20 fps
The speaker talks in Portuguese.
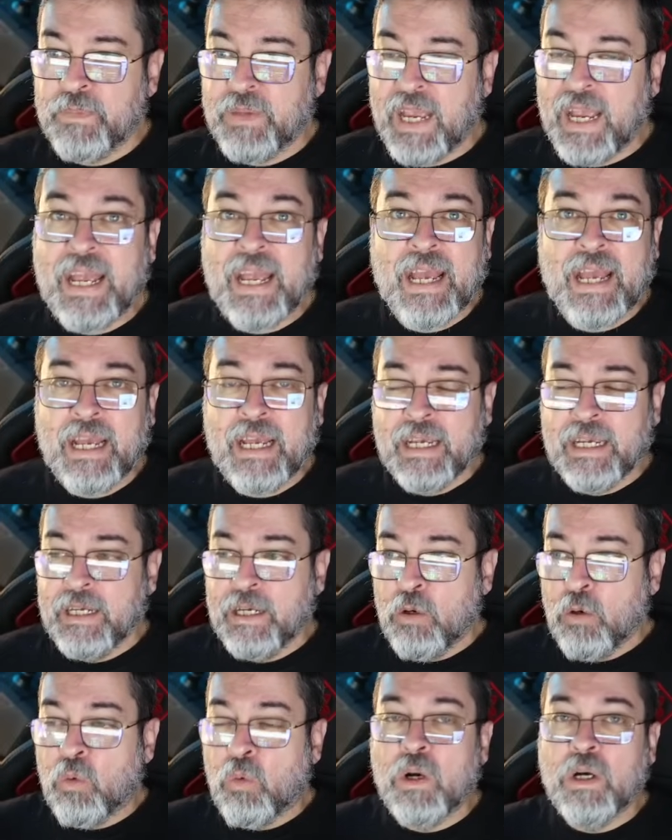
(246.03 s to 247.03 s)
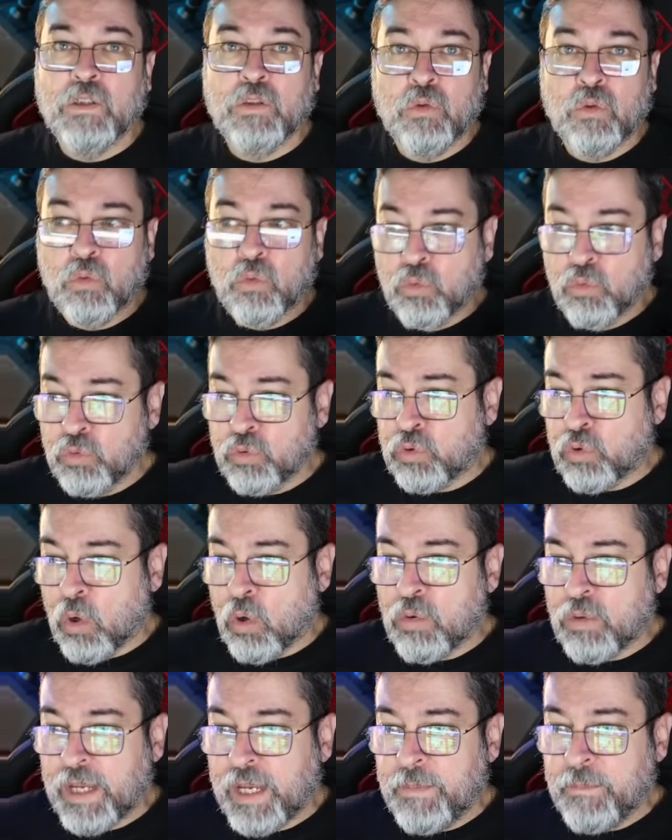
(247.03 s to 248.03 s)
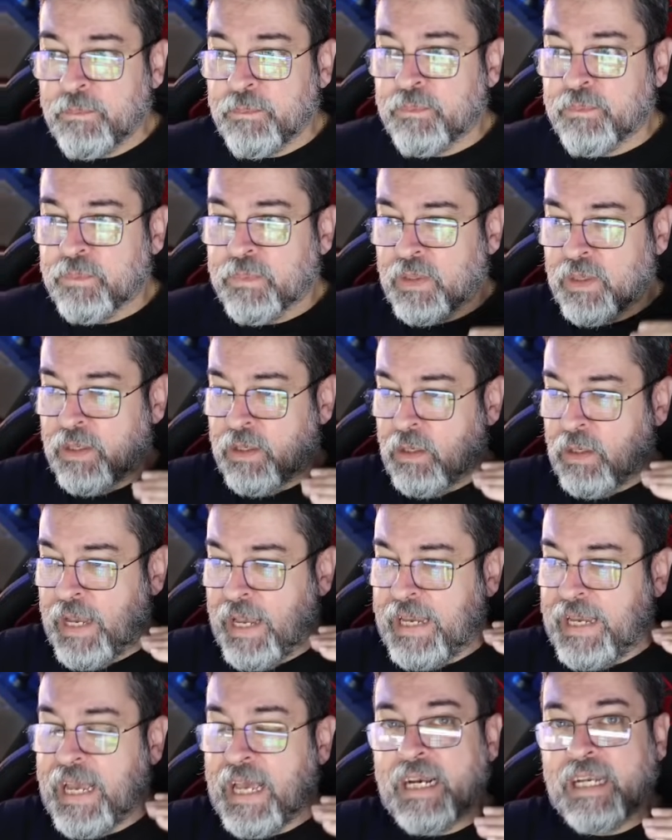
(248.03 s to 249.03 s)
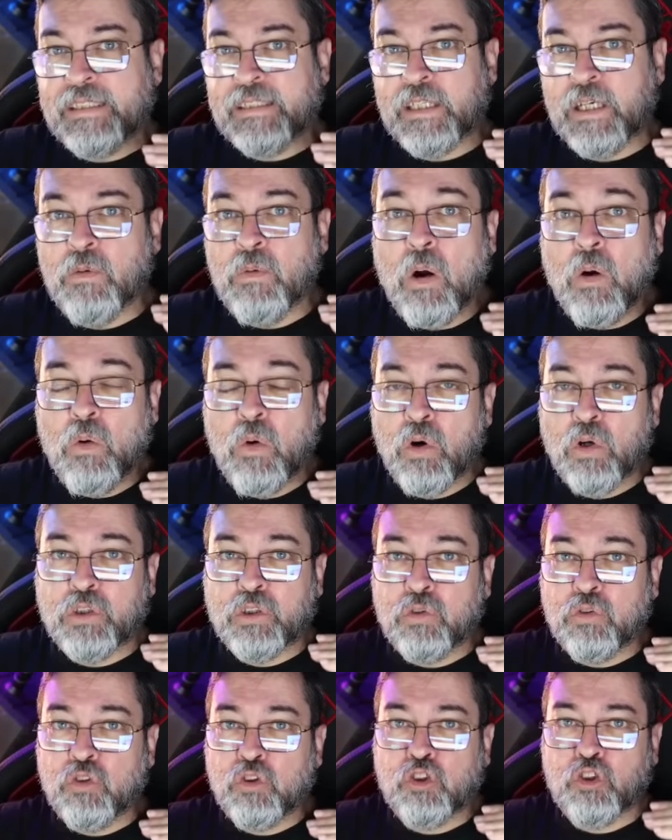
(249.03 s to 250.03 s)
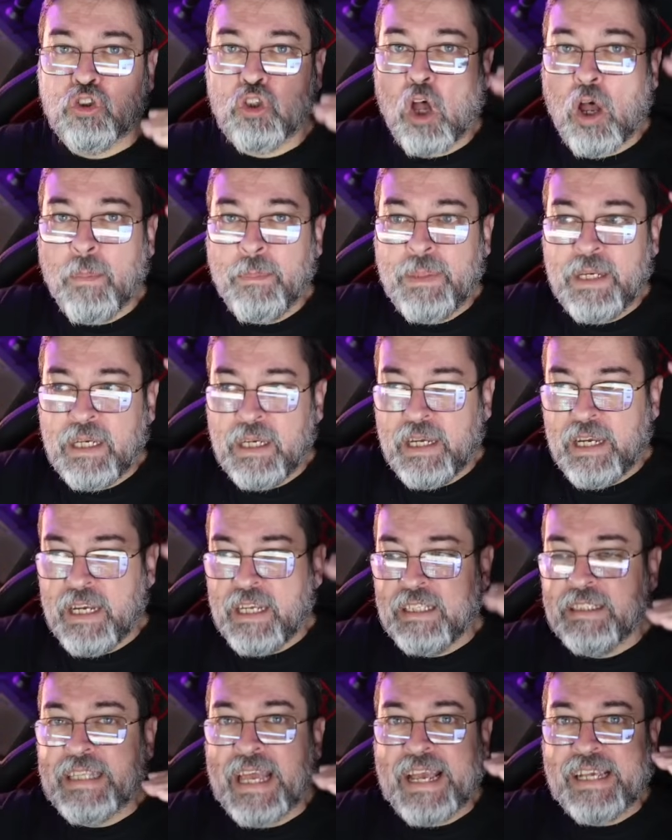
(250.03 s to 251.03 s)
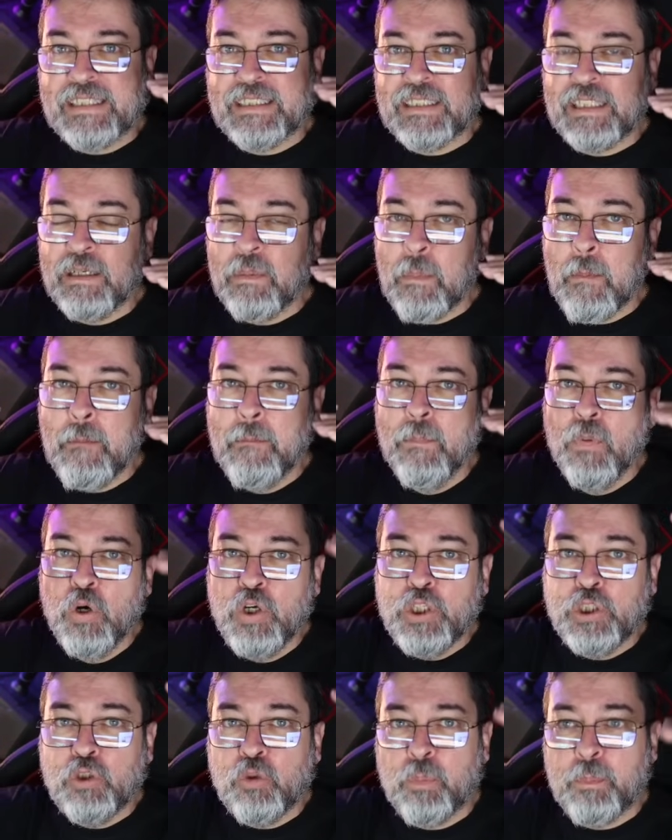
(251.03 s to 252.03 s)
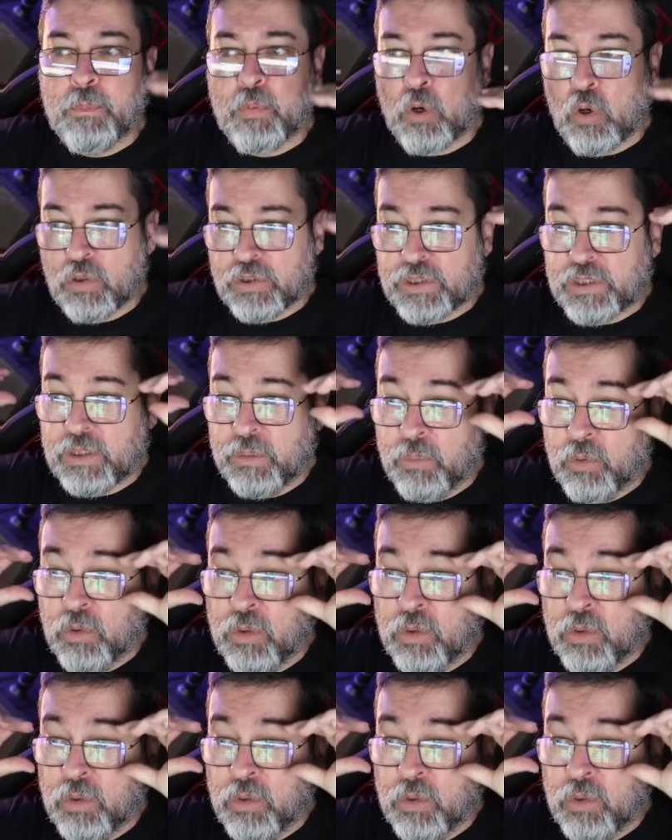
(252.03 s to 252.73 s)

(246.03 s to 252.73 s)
É quando um token, em relação ao outro, sobe e desce muito próximo,